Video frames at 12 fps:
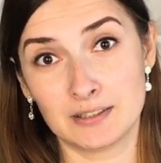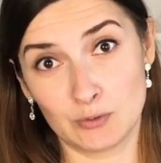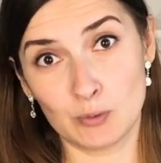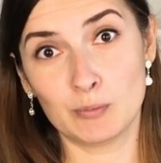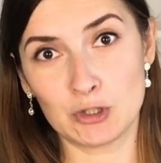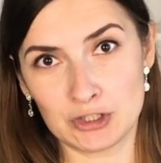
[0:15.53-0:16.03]

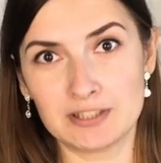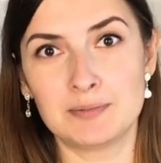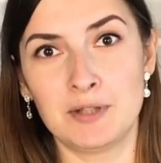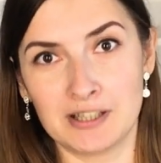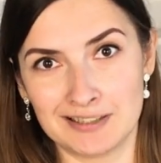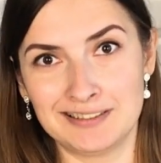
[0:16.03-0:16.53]
то можете
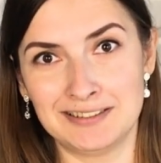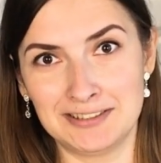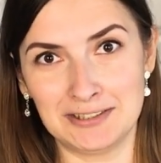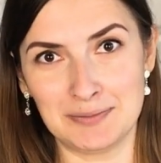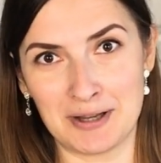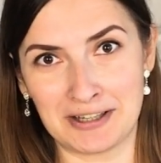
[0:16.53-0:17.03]
смело
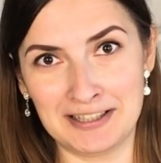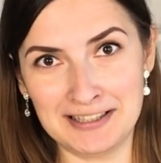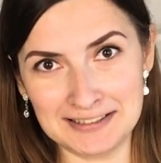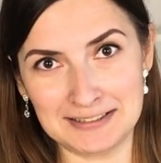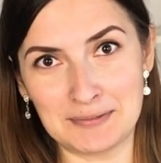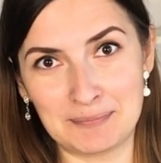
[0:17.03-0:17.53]
отнести себя к
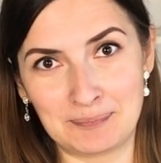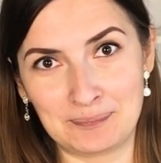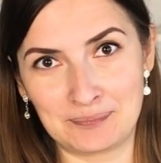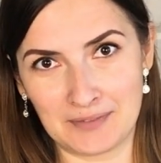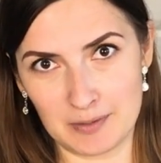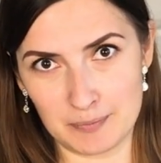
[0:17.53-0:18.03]
элите
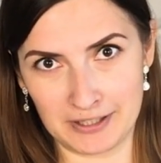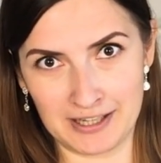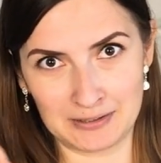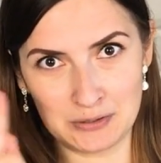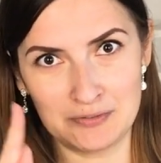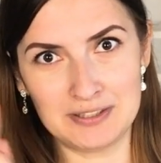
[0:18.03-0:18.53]
и
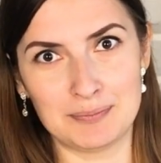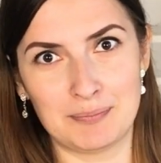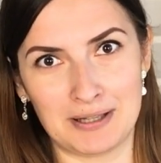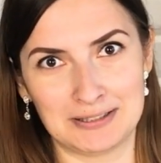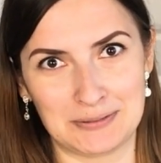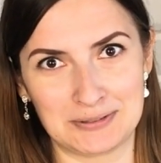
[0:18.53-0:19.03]
приготовить
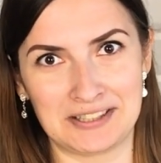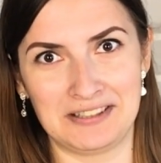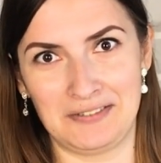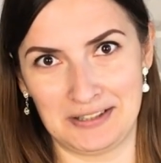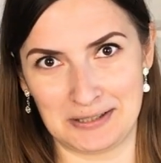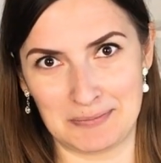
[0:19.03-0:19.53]
пасту с
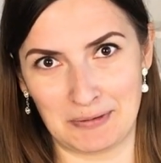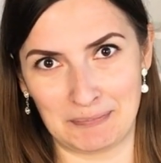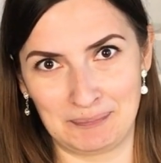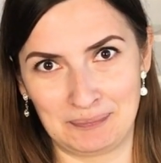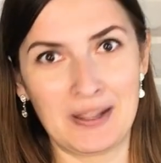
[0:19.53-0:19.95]
креветками.